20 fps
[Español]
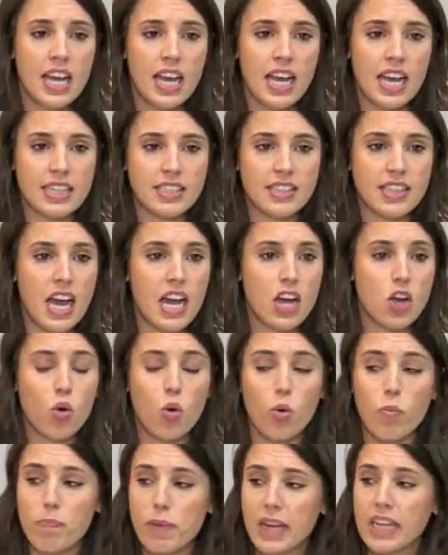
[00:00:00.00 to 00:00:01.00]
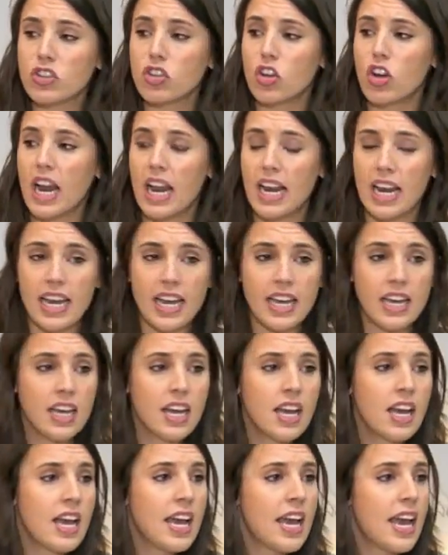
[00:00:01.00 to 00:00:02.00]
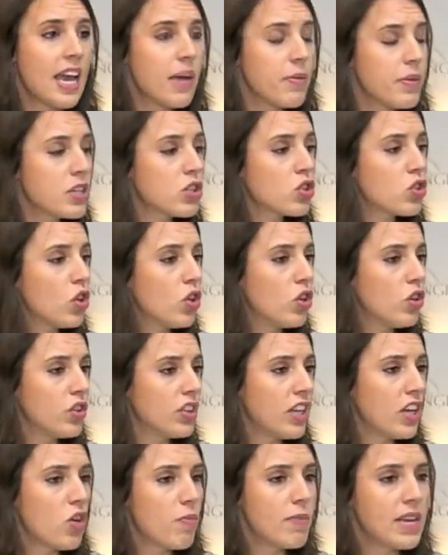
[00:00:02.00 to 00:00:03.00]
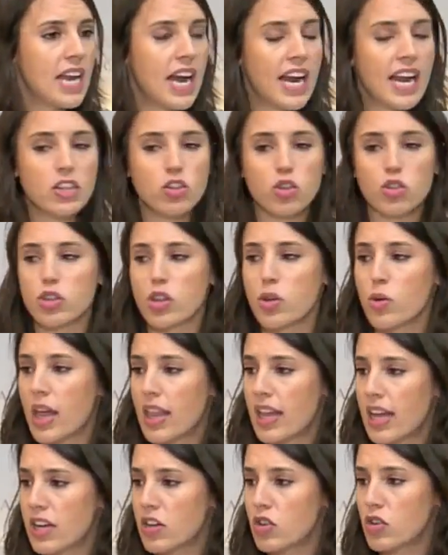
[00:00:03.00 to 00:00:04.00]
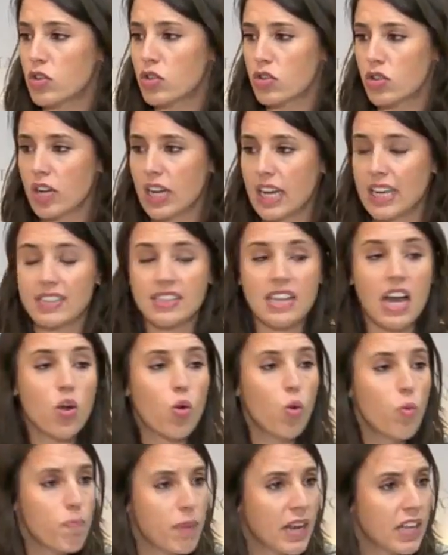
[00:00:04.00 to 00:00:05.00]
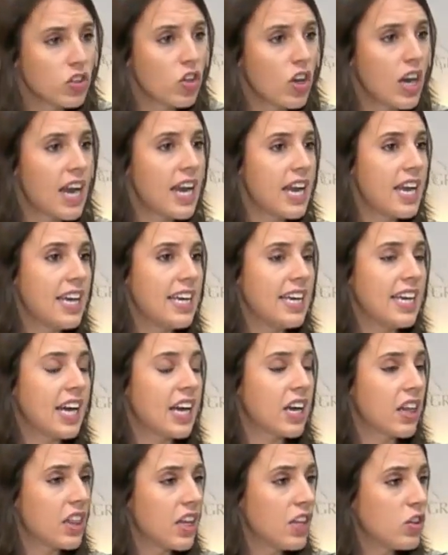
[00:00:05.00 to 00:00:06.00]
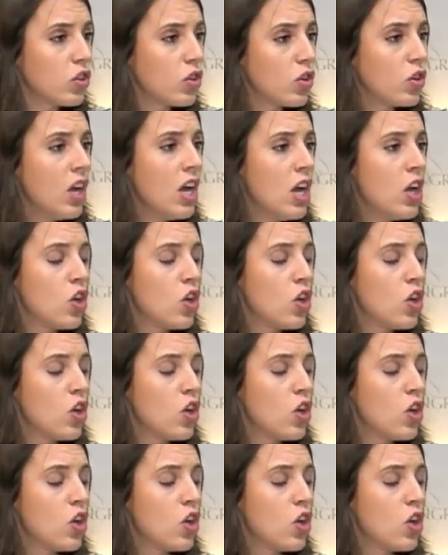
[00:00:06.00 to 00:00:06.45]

están cumpliendo la ley he visto denominar a esos ciudadanos que están cumpliendo la ley y ejerciendo